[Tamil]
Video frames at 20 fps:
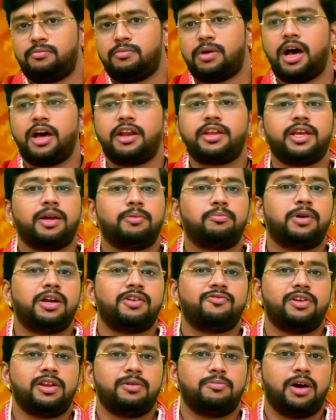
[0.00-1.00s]

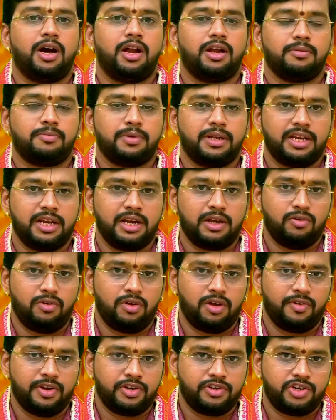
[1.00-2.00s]
மாரியம்மன் வழிபாடு பெரிய
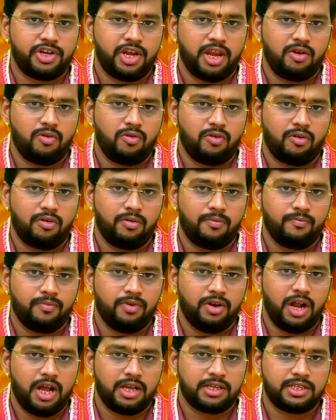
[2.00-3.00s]
அளவுக்கு வெற்றியை கொடுக்கும்
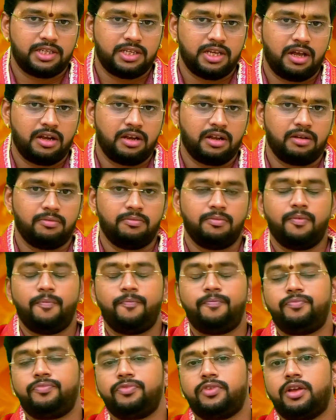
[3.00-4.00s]
ராசியா நிறம்
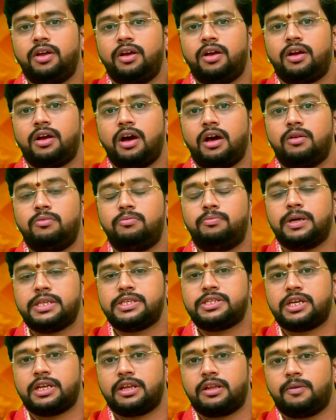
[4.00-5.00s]

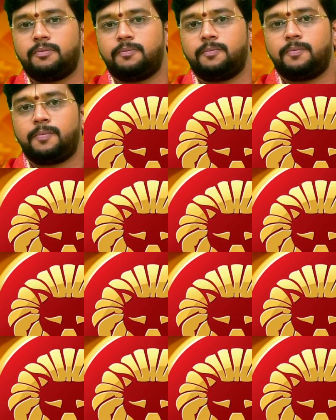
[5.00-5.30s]
கரும்பச்சை நிறம்